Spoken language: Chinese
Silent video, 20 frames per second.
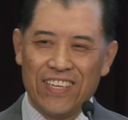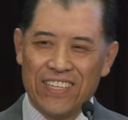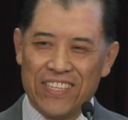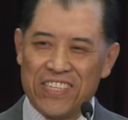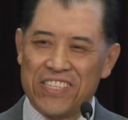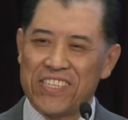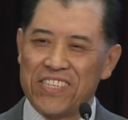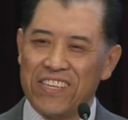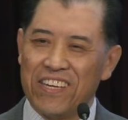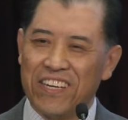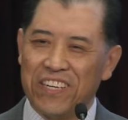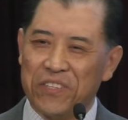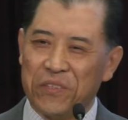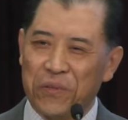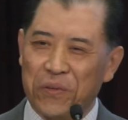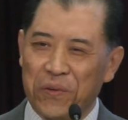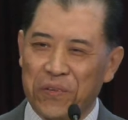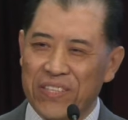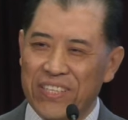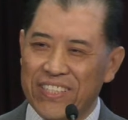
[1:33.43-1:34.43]
也是很
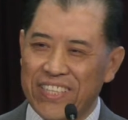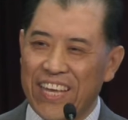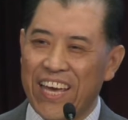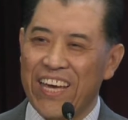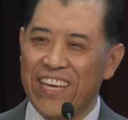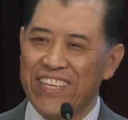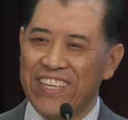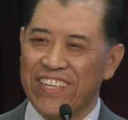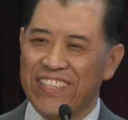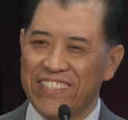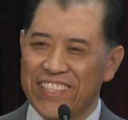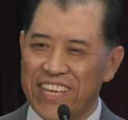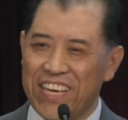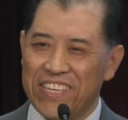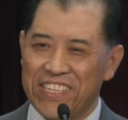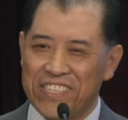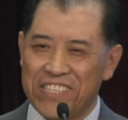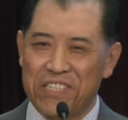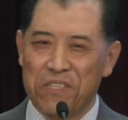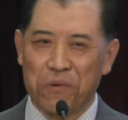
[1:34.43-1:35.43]
多的电影、
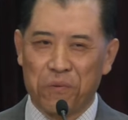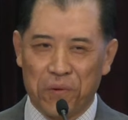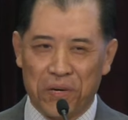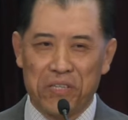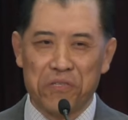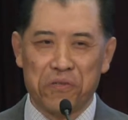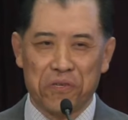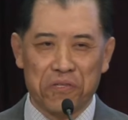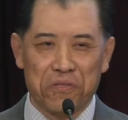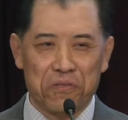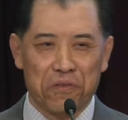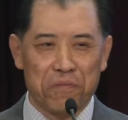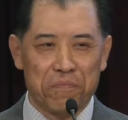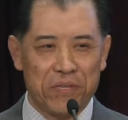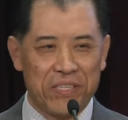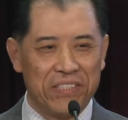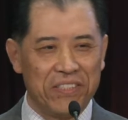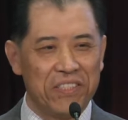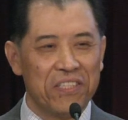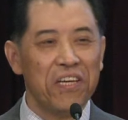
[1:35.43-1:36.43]
电视、文学作
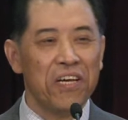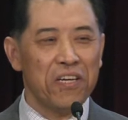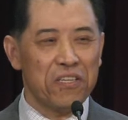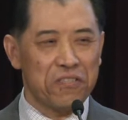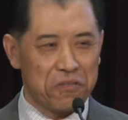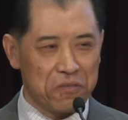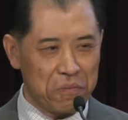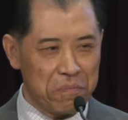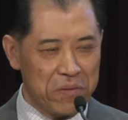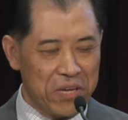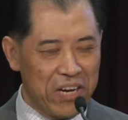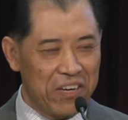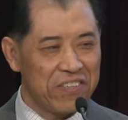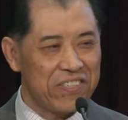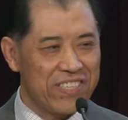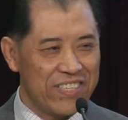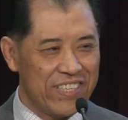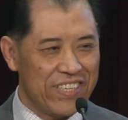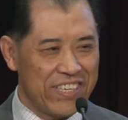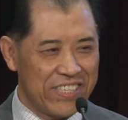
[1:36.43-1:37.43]
品所描
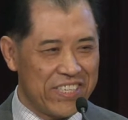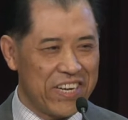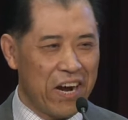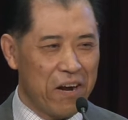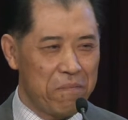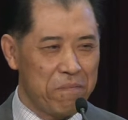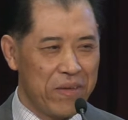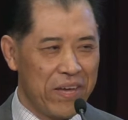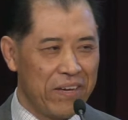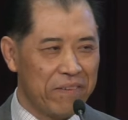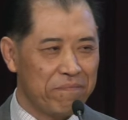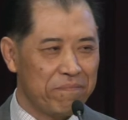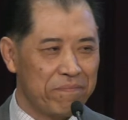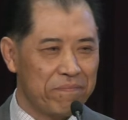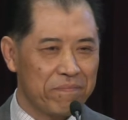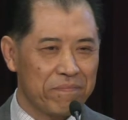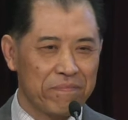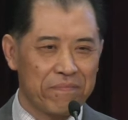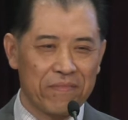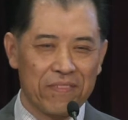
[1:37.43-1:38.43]
写的场面。
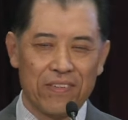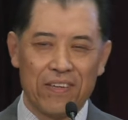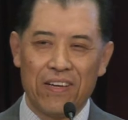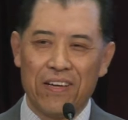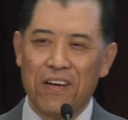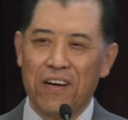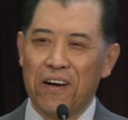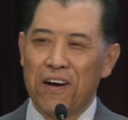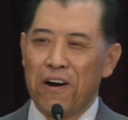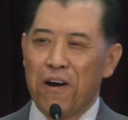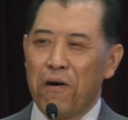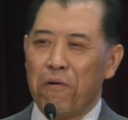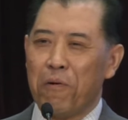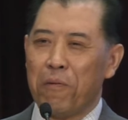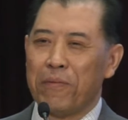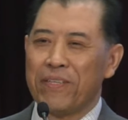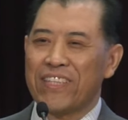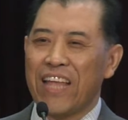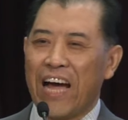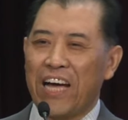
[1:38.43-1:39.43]
我
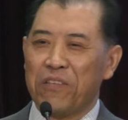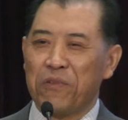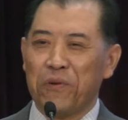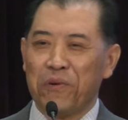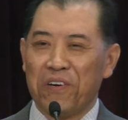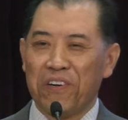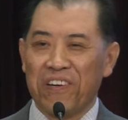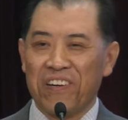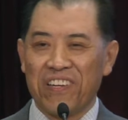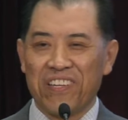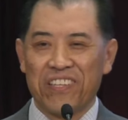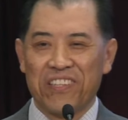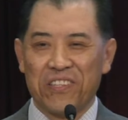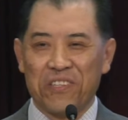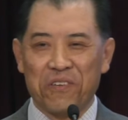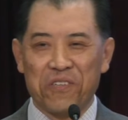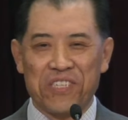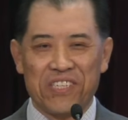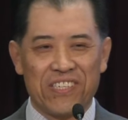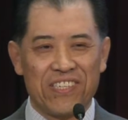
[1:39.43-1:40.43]
们大多
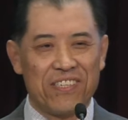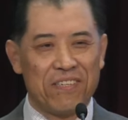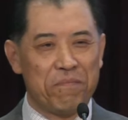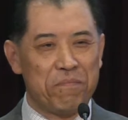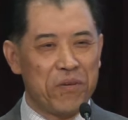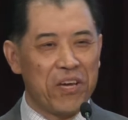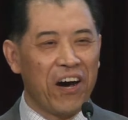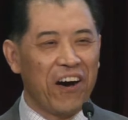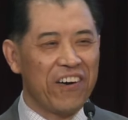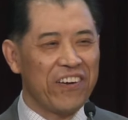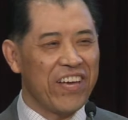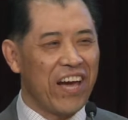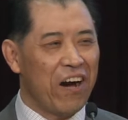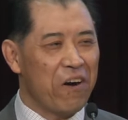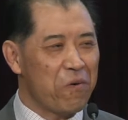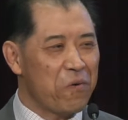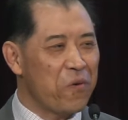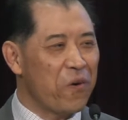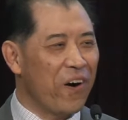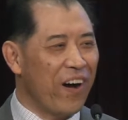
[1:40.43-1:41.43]
都是漂
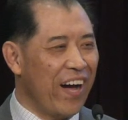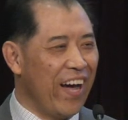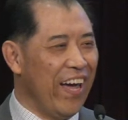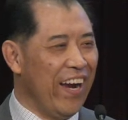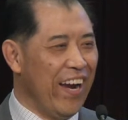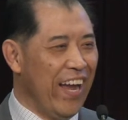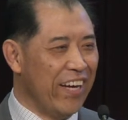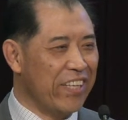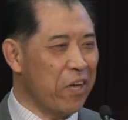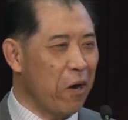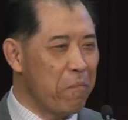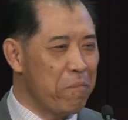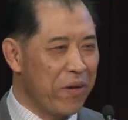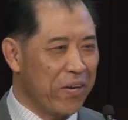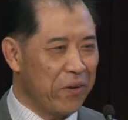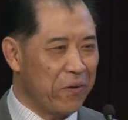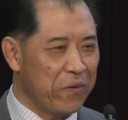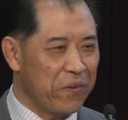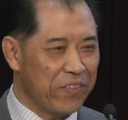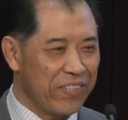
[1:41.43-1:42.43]
洋过海来到
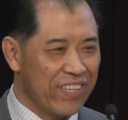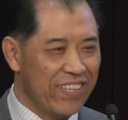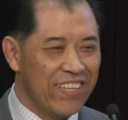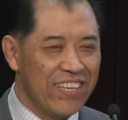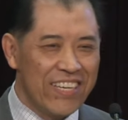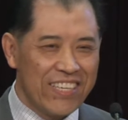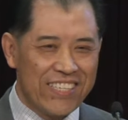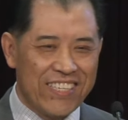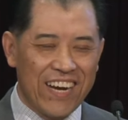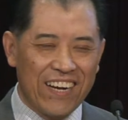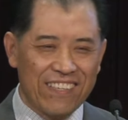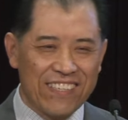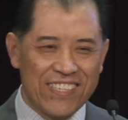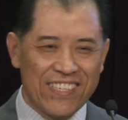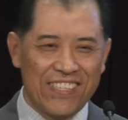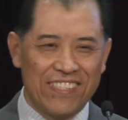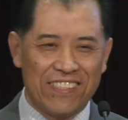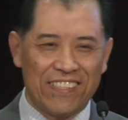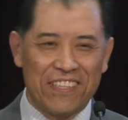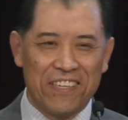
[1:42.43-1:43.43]
美国的，相
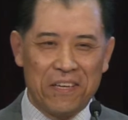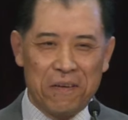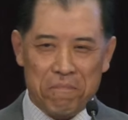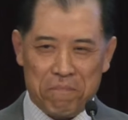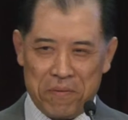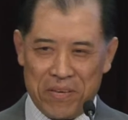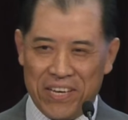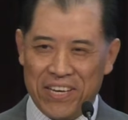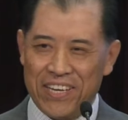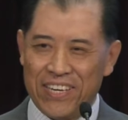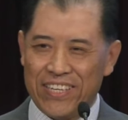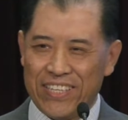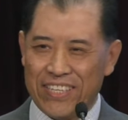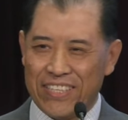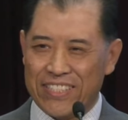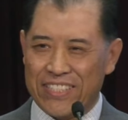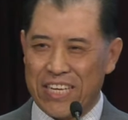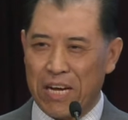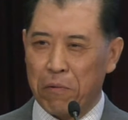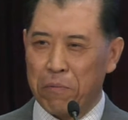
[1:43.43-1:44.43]
信别
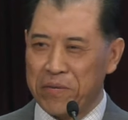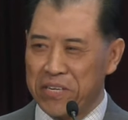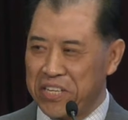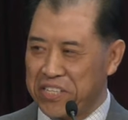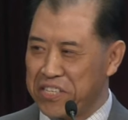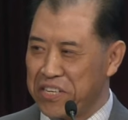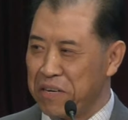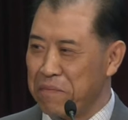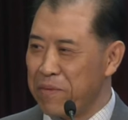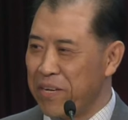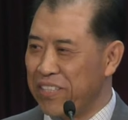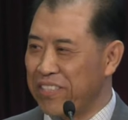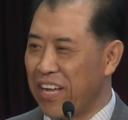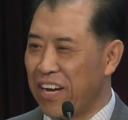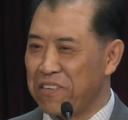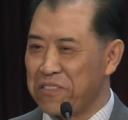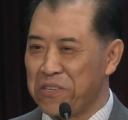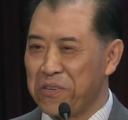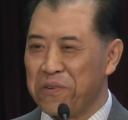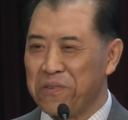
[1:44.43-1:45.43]
离在我们的生命
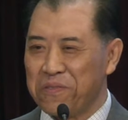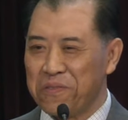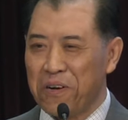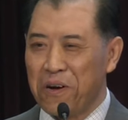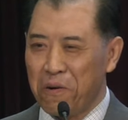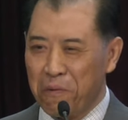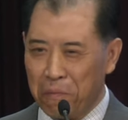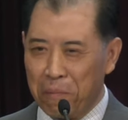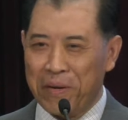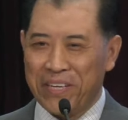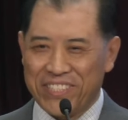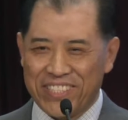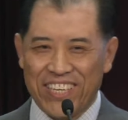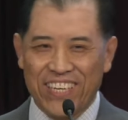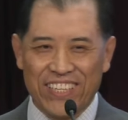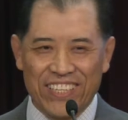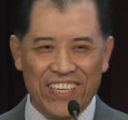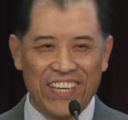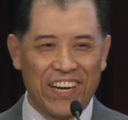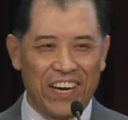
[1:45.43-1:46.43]
当中，我们
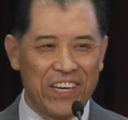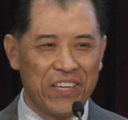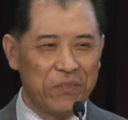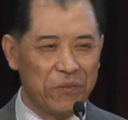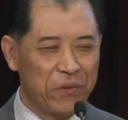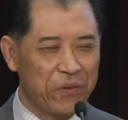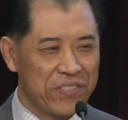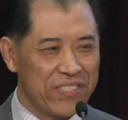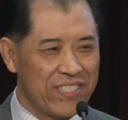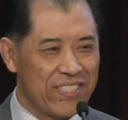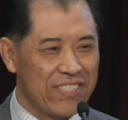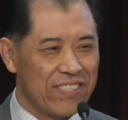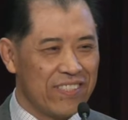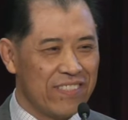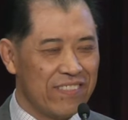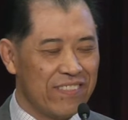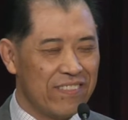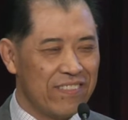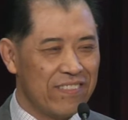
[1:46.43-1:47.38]
经历了很多次。